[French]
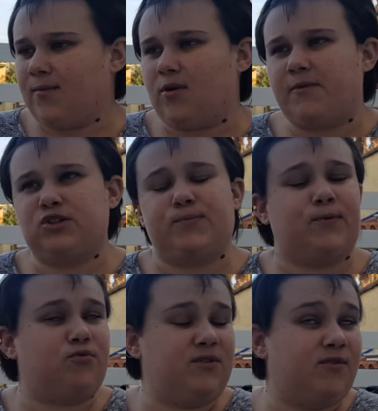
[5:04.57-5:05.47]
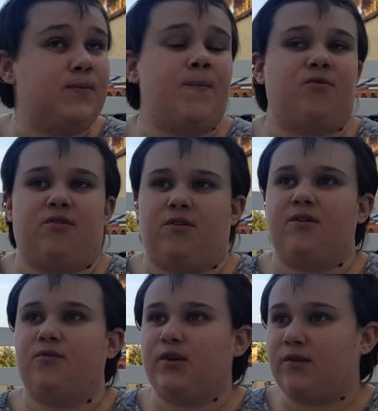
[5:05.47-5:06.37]
Bon, après, je vais pas tout vous développer, parce que
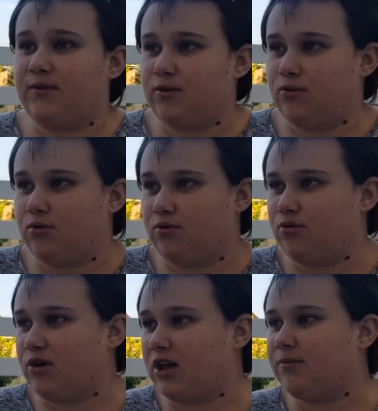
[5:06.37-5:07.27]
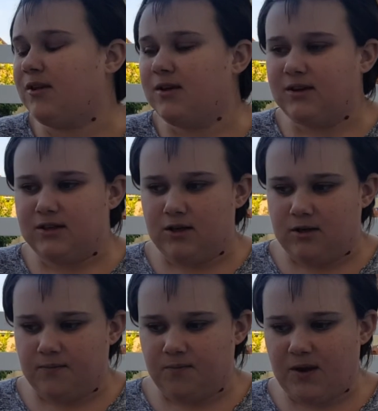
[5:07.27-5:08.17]
il faudrait une vidéo d'une heure et demie.
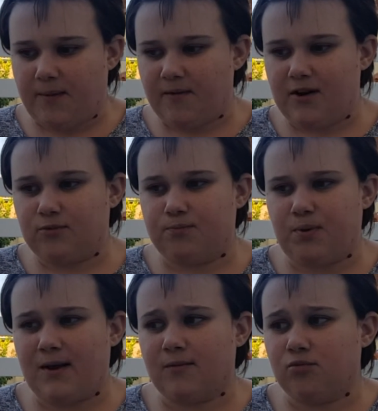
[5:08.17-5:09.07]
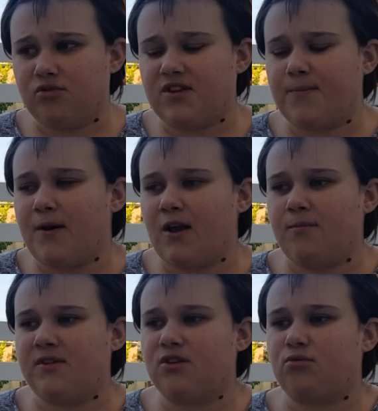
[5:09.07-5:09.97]
Mais après, voilà, par exemple, tout ce qui est pareil,
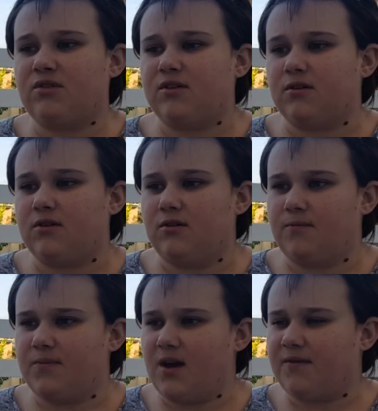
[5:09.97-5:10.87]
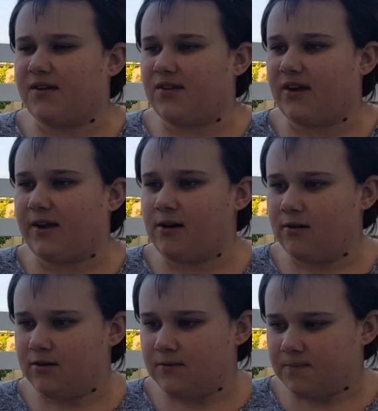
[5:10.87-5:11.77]
biscuits euh, avec céréales
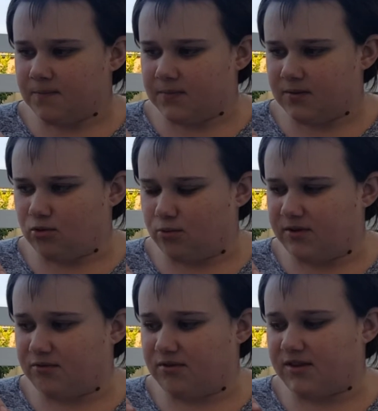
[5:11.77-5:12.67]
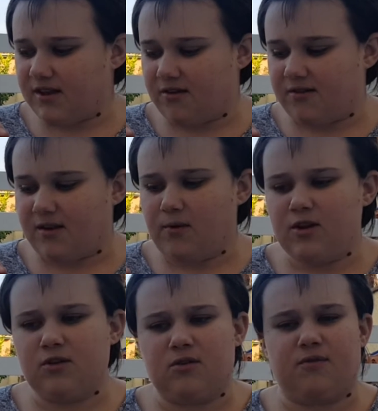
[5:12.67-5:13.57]
donc biscuits secs euh,
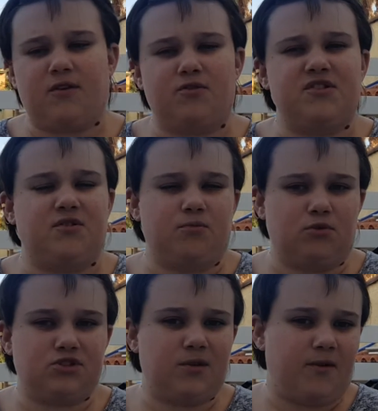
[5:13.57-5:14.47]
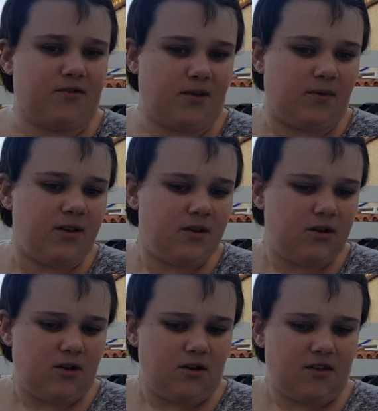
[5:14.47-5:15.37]
sablés, hein, les friandises pour chien mais en sablé.
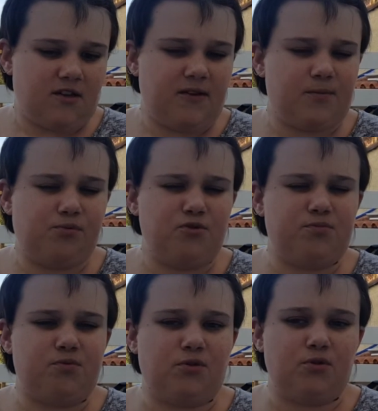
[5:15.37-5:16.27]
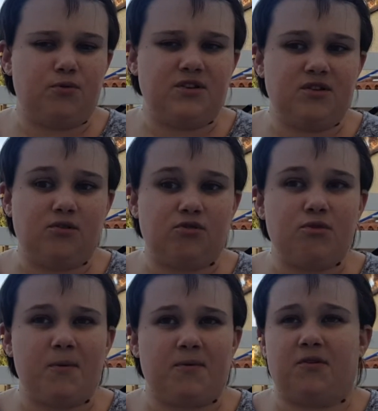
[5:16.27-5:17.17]
Ça va être plus pour le midi ou le
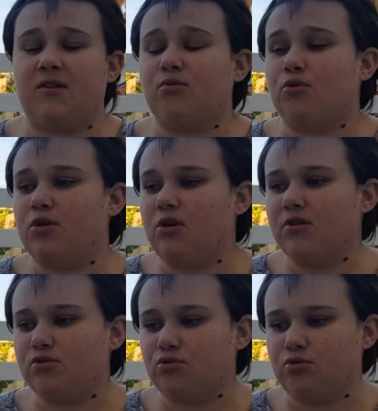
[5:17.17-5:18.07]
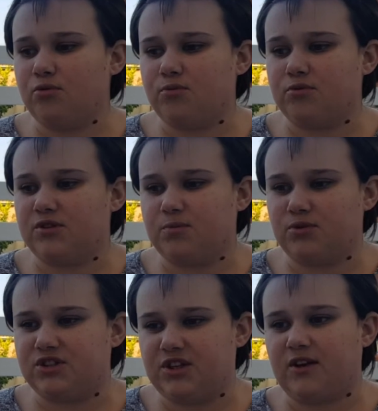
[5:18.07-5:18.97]
soir parce que c'est sucre lent et du coup pour,
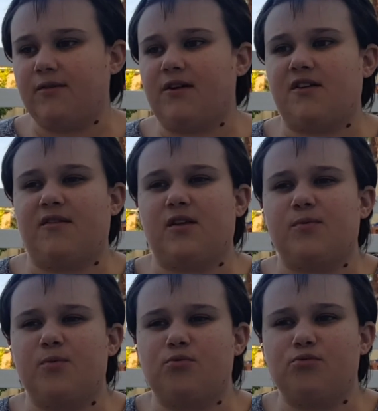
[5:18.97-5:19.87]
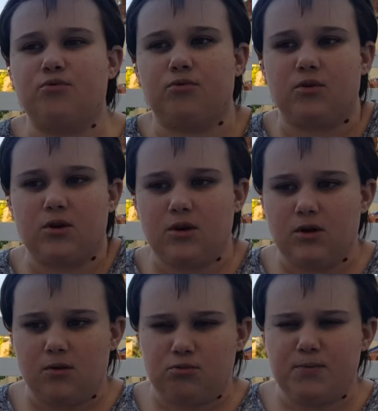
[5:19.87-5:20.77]
digérer, voilà, ça va être un peu plus,
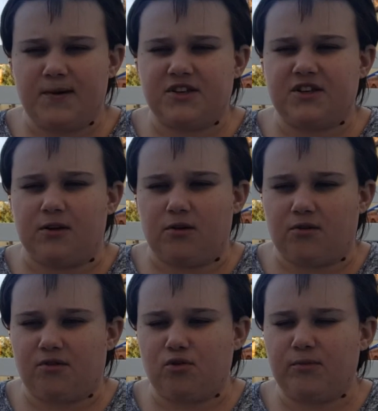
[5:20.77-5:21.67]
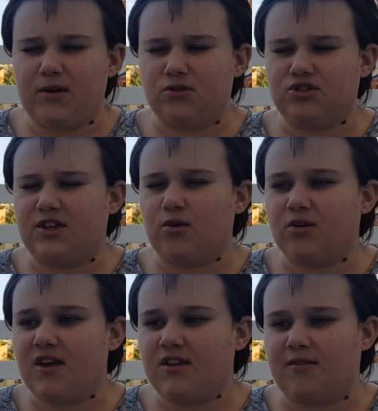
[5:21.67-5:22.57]
plus pratique. Alors que si on mélange des
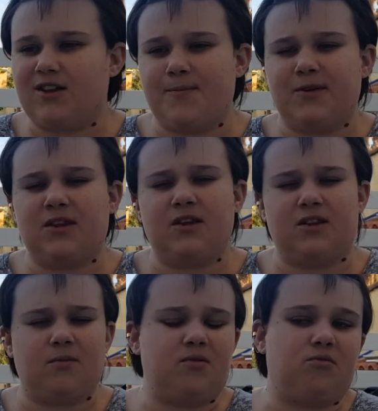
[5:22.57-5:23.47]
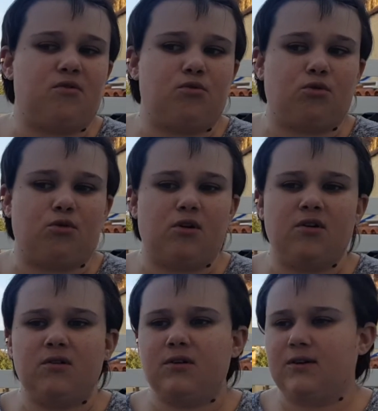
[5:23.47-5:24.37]
croquettes avec de la pâtée et des biscuits sucre
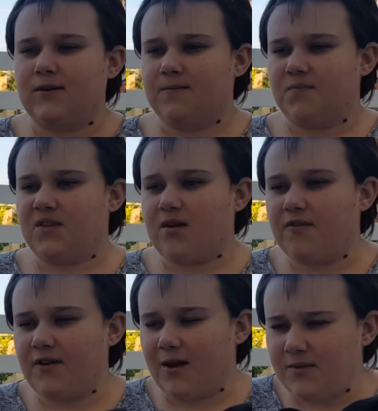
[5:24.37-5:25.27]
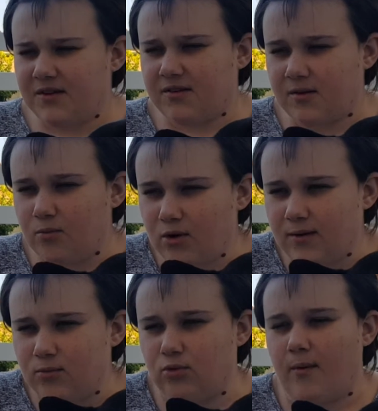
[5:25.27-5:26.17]
lent, ça va faire un mix et c'est
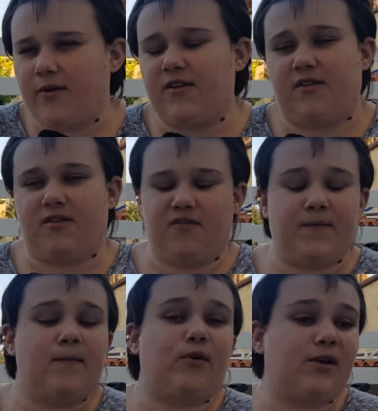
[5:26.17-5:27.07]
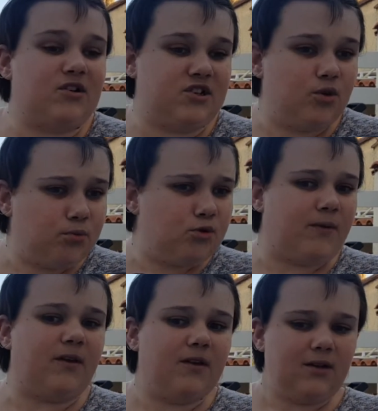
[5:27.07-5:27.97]
moins bon. Après, ils ils vont pas mourir les chiens non plus,
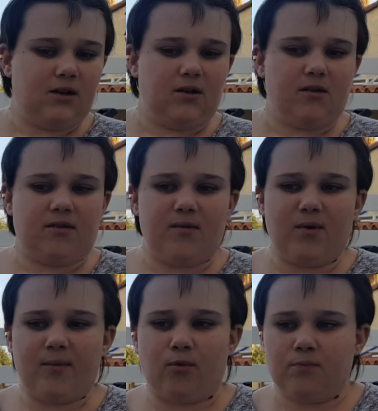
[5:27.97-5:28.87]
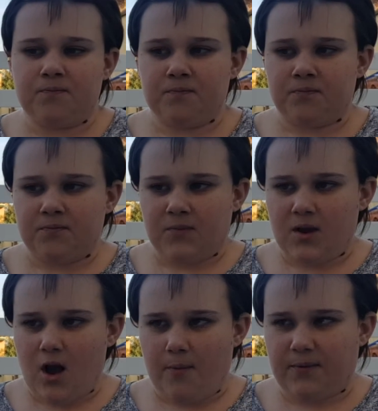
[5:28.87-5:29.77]
mais c'est moins bon.
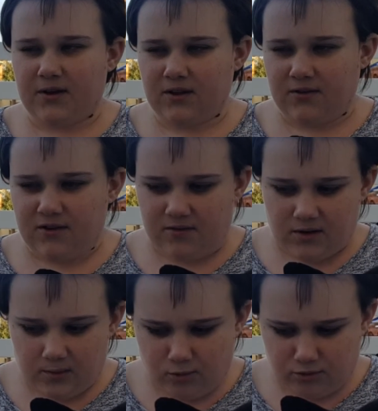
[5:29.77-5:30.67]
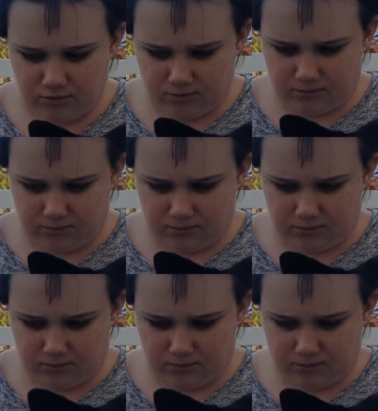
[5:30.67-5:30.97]
Après, voilà, bon.